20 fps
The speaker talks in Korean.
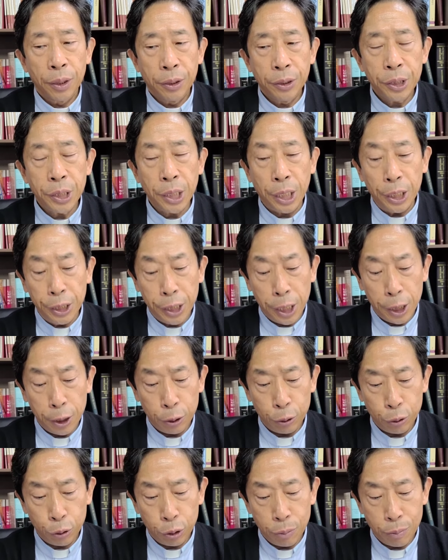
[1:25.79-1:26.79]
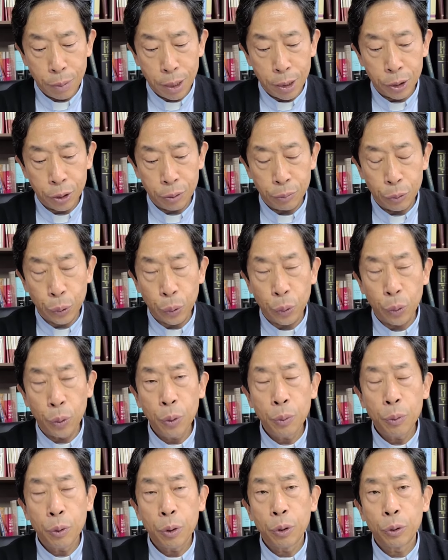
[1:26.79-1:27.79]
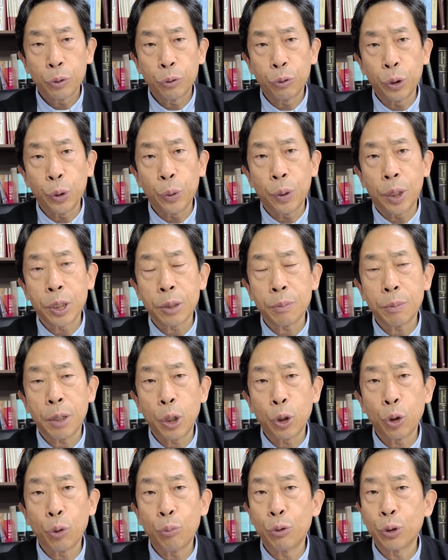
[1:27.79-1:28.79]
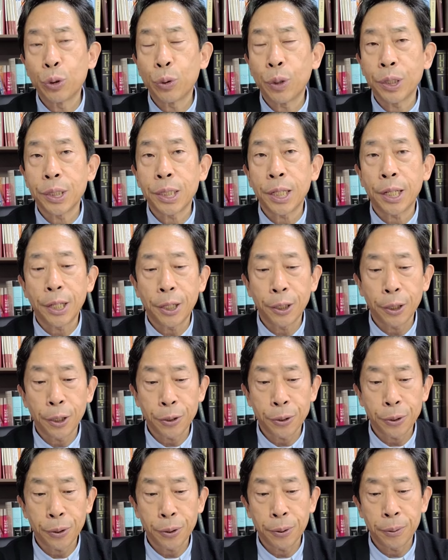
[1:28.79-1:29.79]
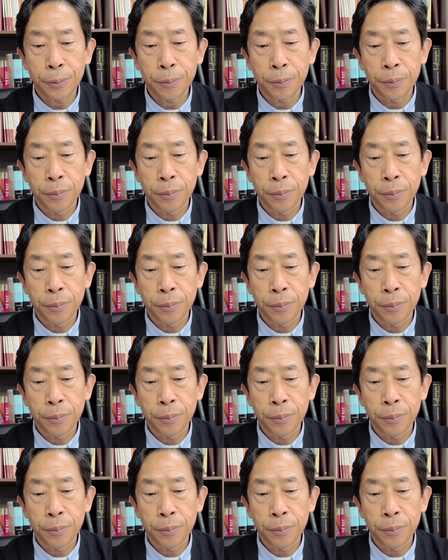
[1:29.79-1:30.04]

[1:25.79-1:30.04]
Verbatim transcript: 끝이 아니라는 주님 말씀으로 두려워하지 말고 무서워하지 않아야겠어요.